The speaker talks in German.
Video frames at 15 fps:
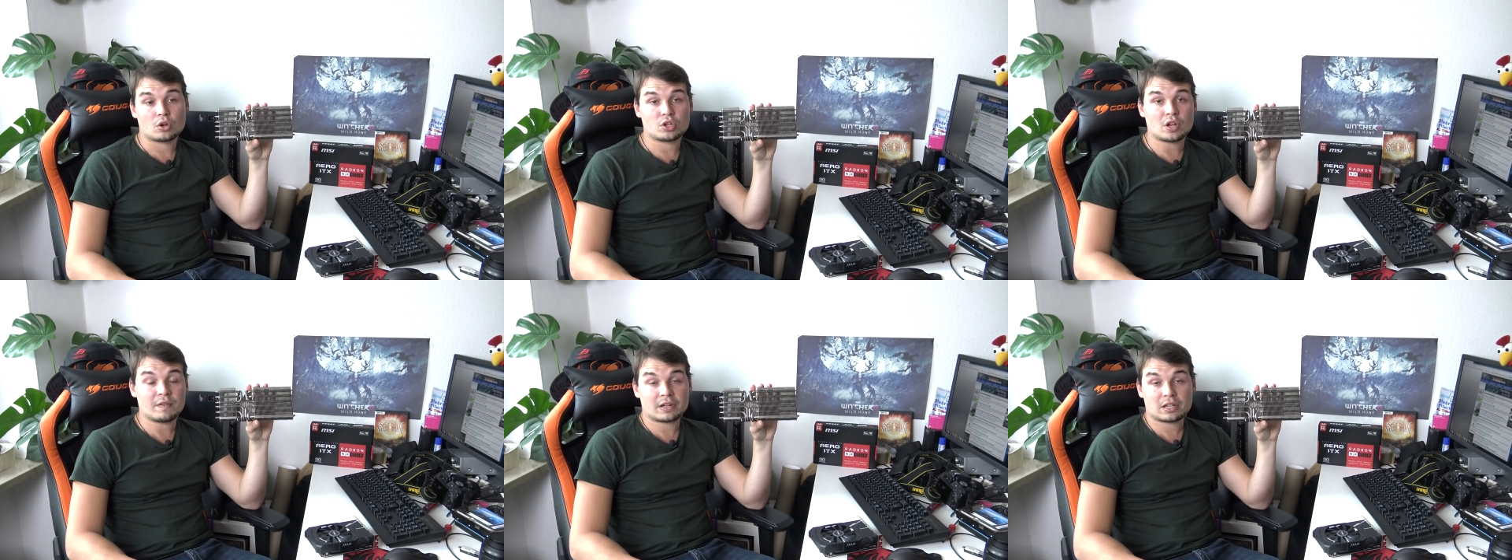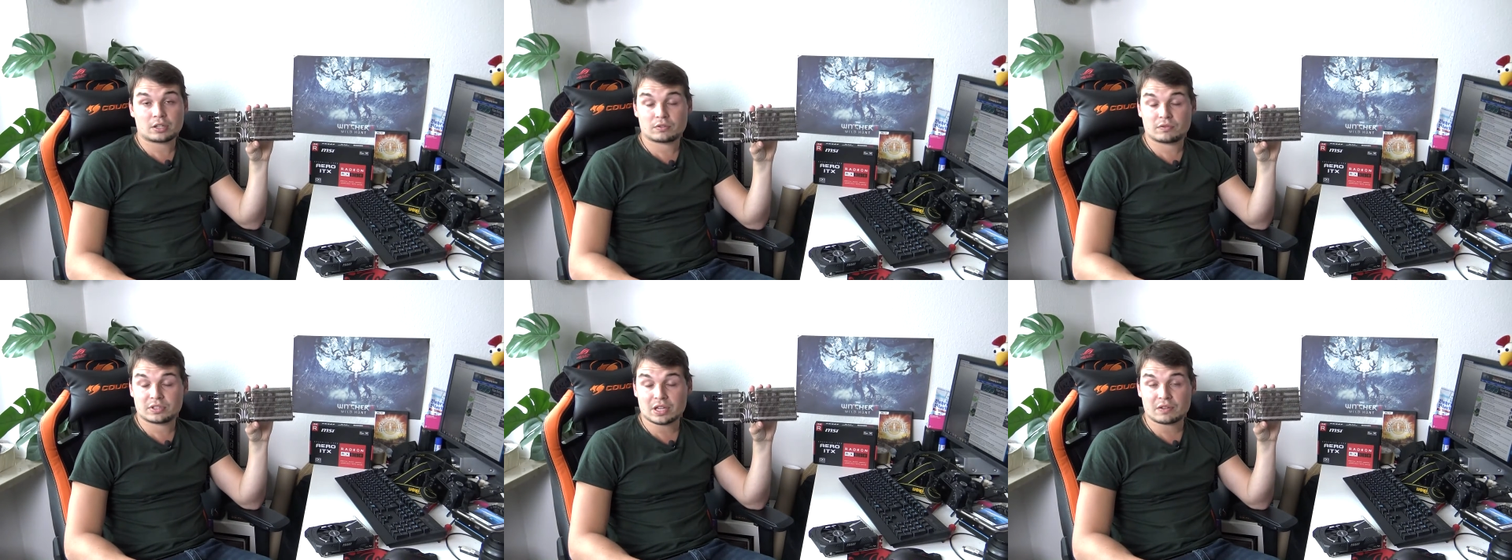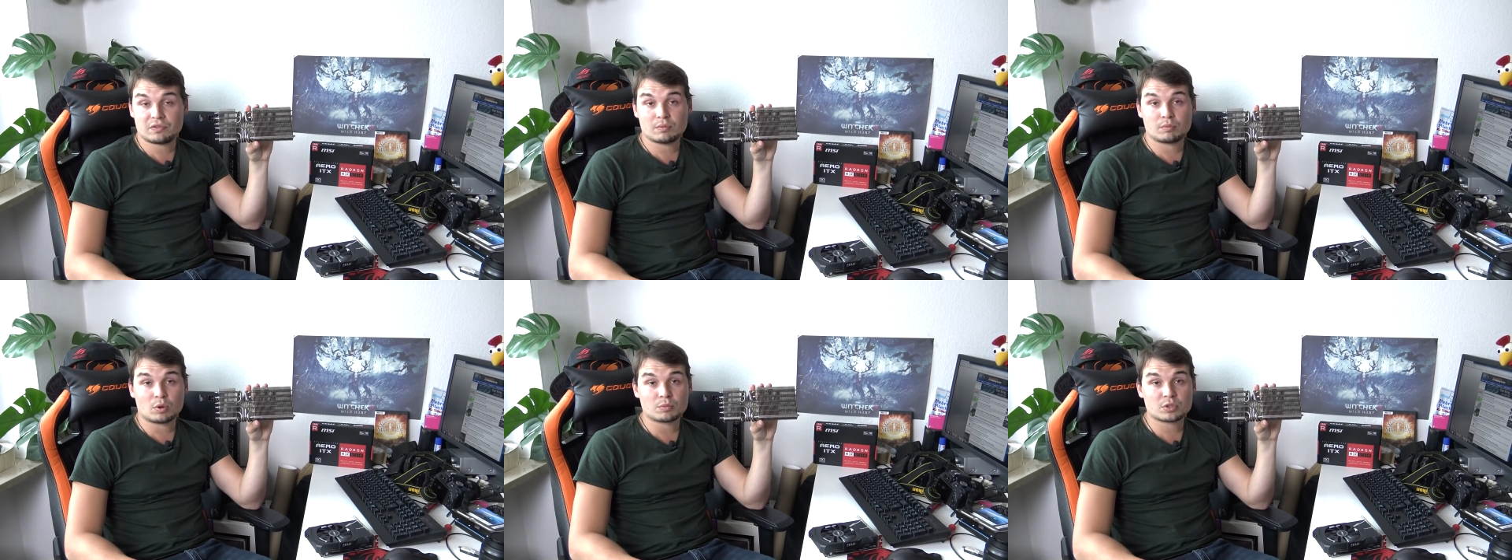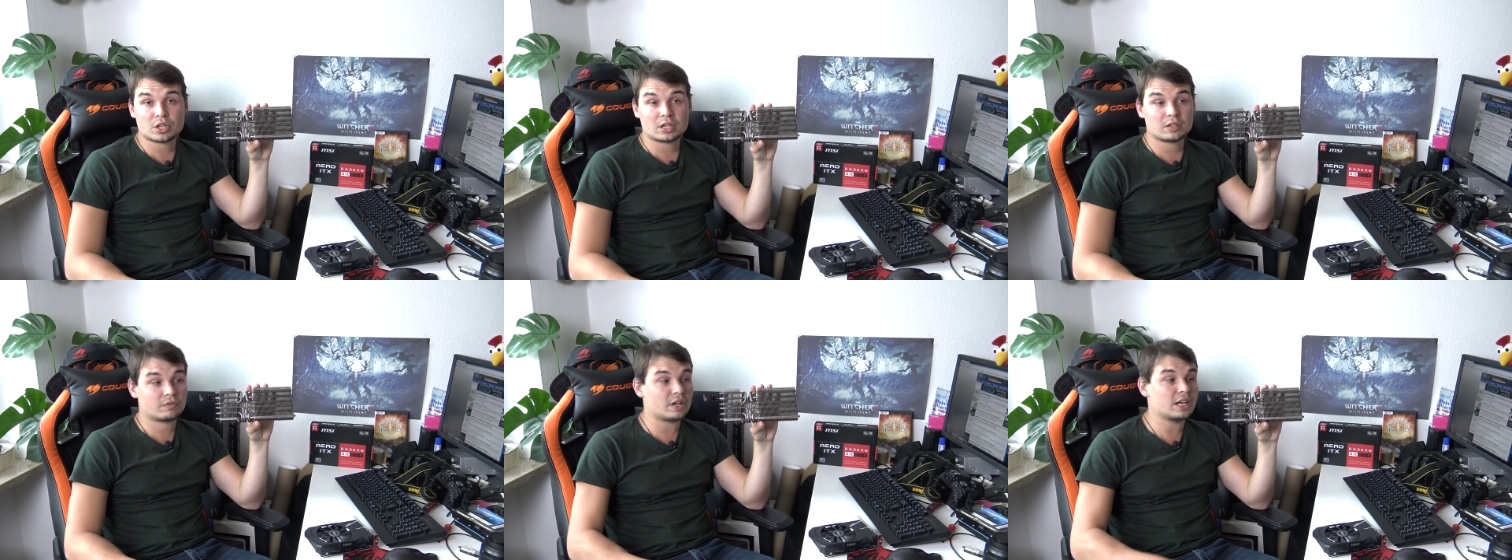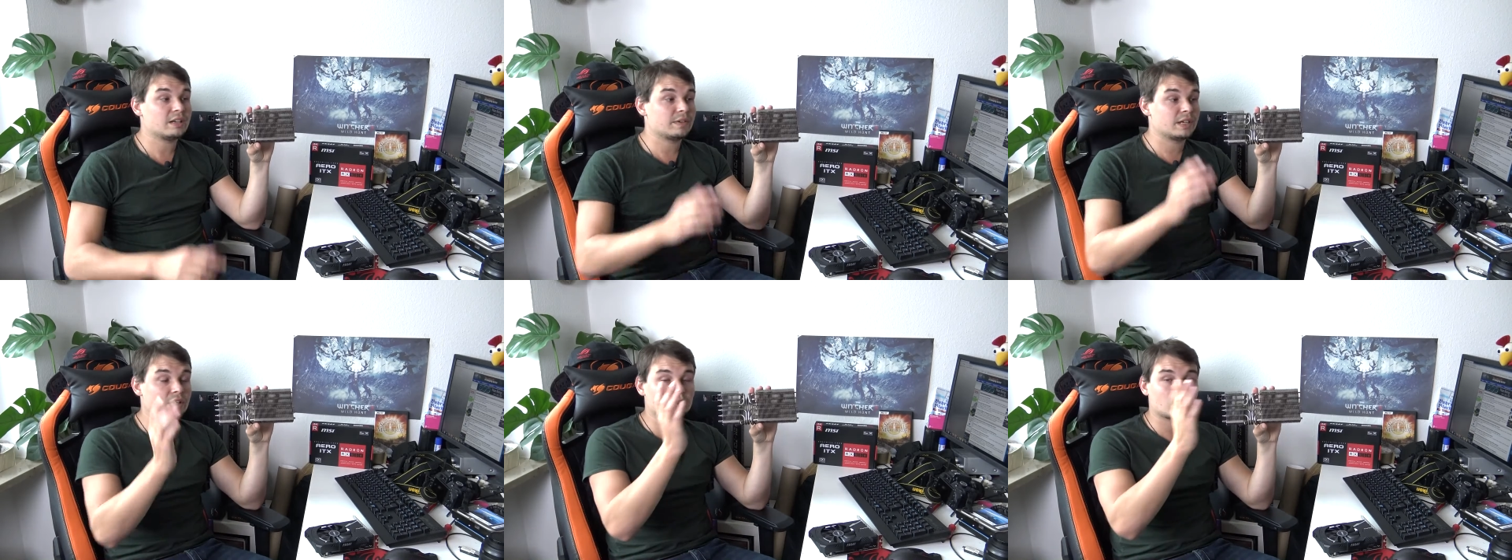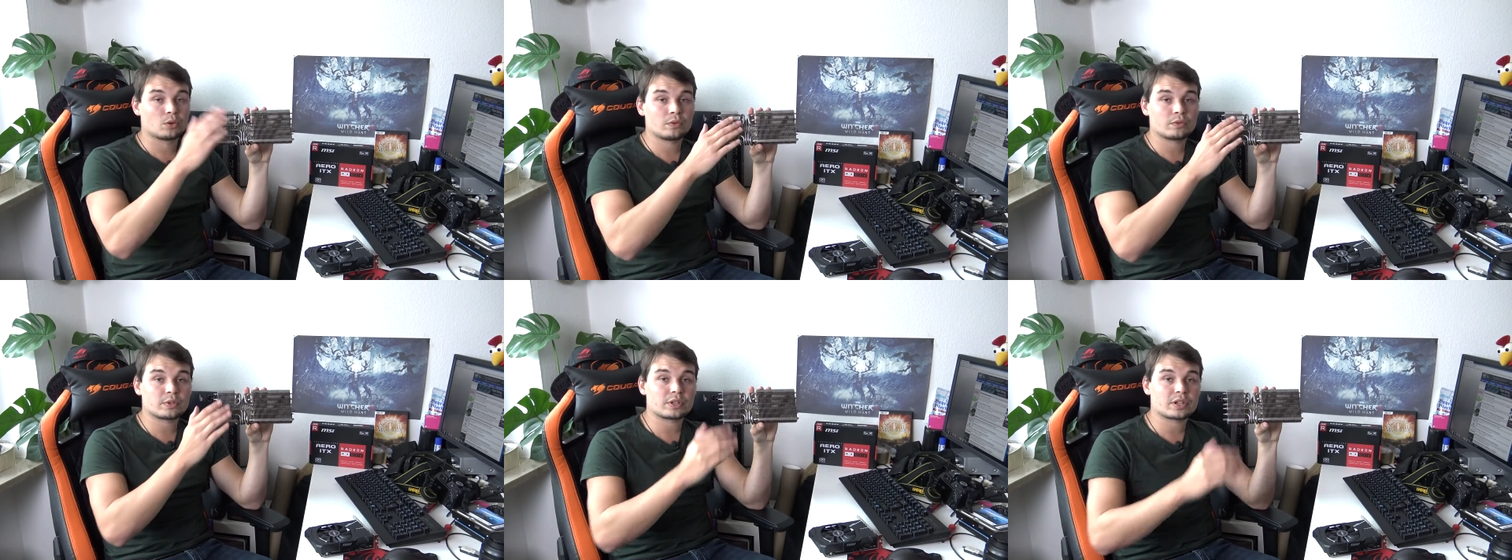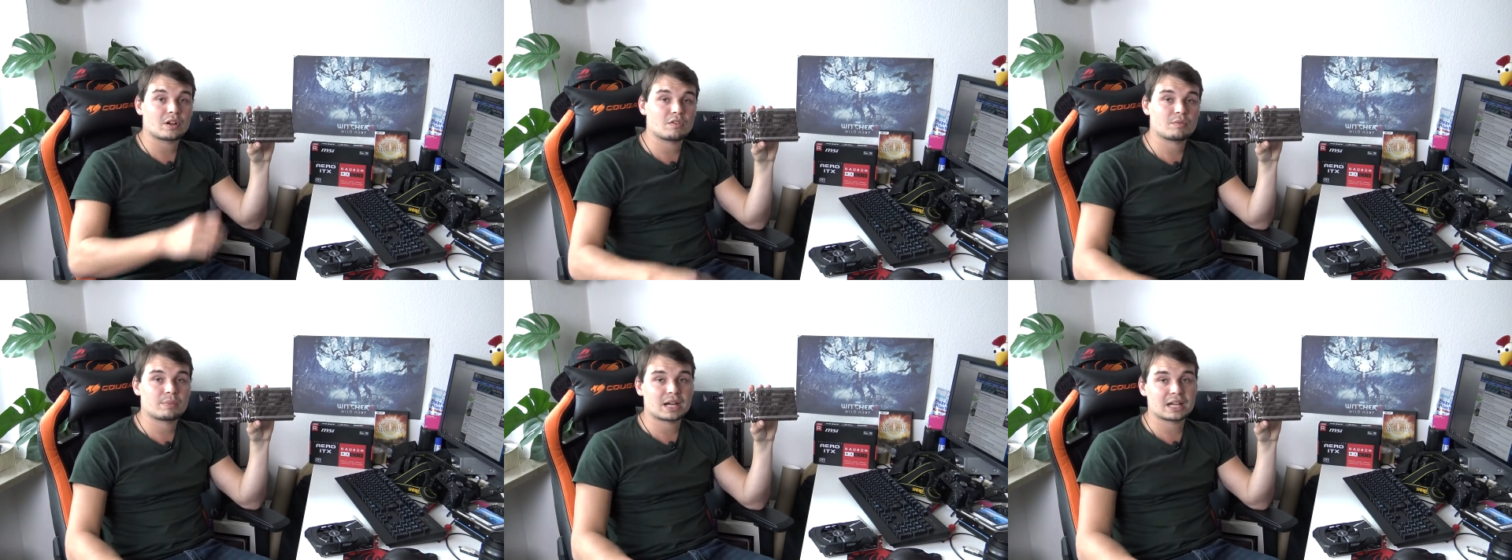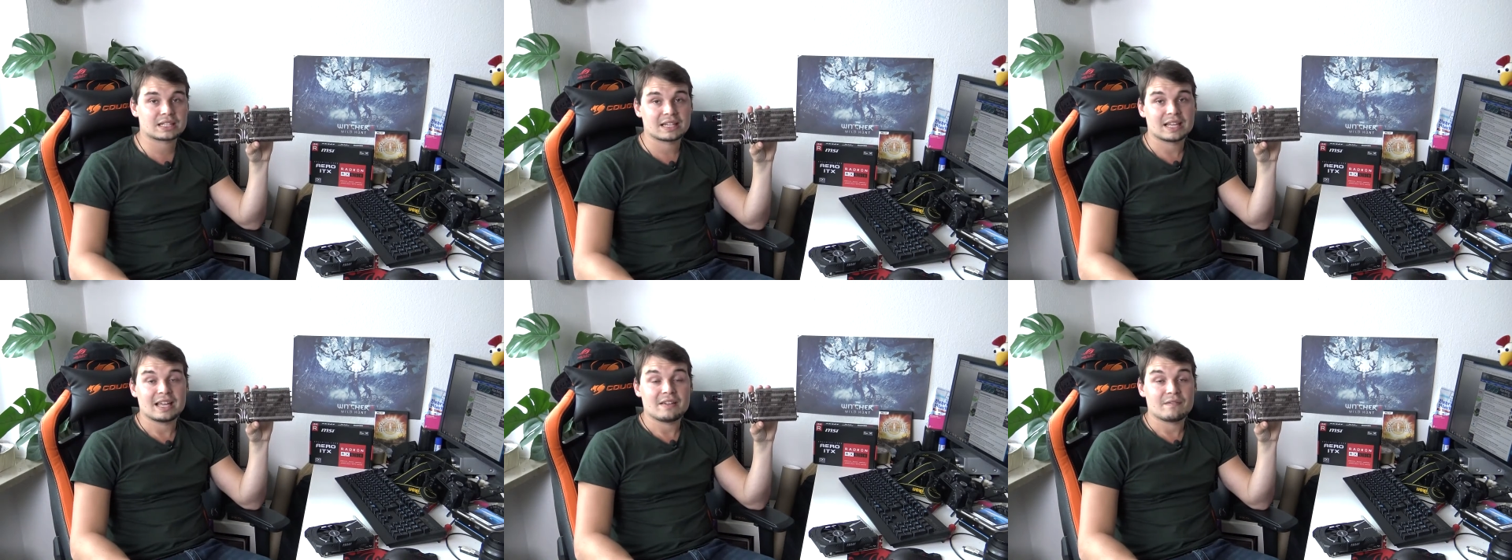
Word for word: der wirklich sehr viel Bums hatte, vor allen Dingen, wenn er noch Lüfter draufpackt,